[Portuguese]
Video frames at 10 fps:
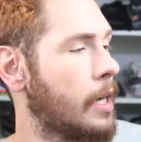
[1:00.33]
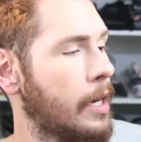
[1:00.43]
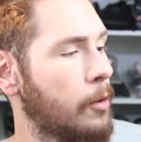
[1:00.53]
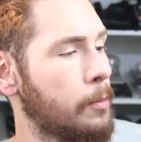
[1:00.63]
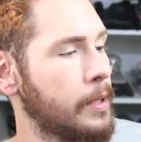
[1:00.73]

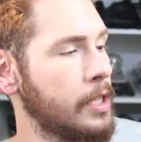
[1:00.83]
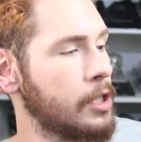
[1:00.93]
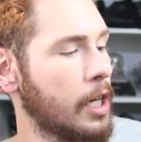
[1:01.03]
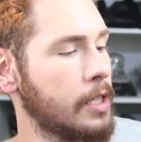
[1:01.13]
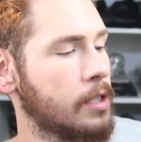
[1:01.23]
É um
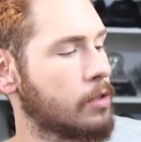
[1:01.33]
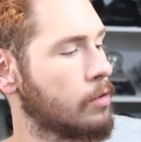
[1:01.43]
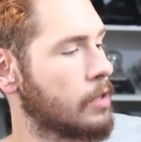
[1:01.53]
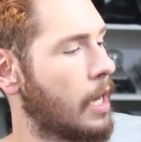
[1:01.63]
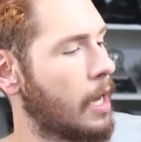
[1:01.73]
brinde a
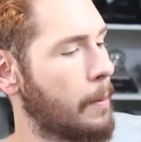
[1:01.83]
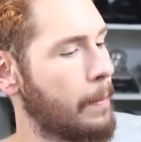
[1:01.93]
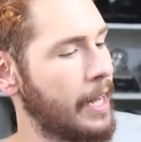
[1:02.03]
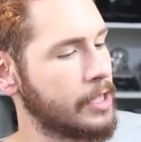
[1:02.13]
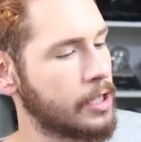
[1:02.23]
isso, da
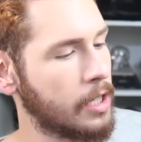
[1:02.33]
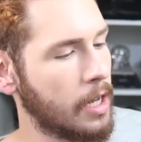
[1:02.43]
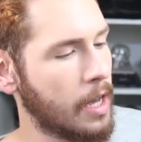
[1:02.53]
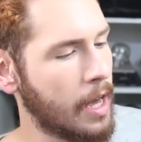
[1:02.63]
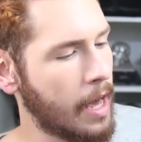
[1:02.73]
Beth
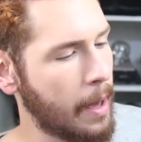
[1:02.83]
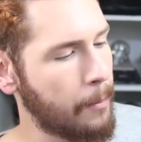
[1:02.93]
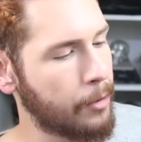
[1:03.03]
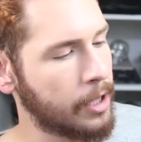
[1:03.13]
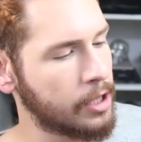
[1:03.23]

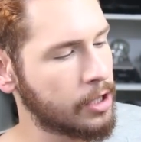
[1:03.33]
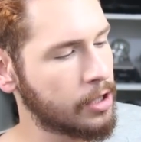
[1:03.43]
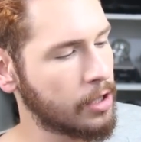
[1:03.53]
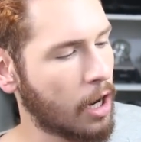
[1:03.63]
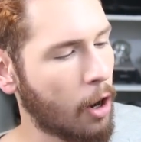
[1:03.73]

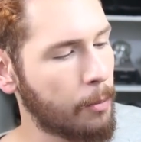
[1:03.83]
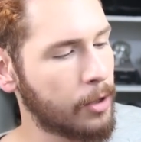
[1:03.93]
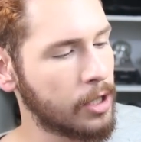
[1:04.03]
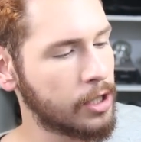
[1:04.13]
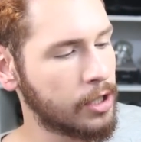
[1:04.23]
Habersh,
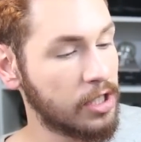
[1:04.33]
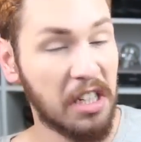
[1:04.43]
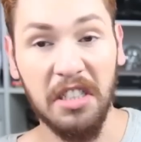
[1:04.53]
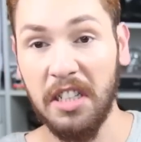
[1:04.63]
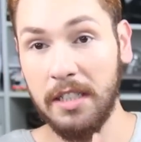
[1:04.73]
Halbersh,
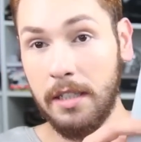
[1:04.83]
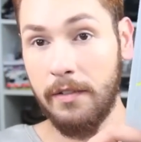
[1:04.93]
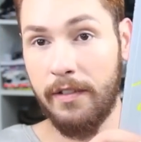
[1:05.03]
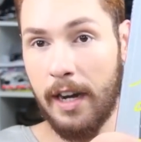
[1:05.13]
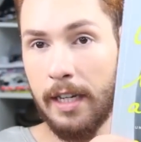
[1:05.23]
acho que é assim
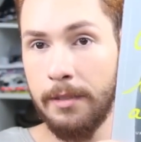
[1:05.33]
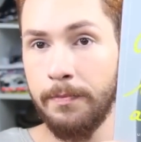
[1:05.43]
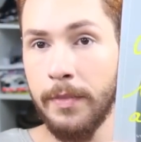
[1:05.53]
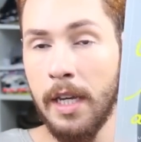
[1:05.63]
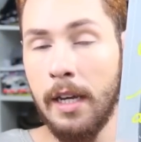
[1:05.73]
que fala.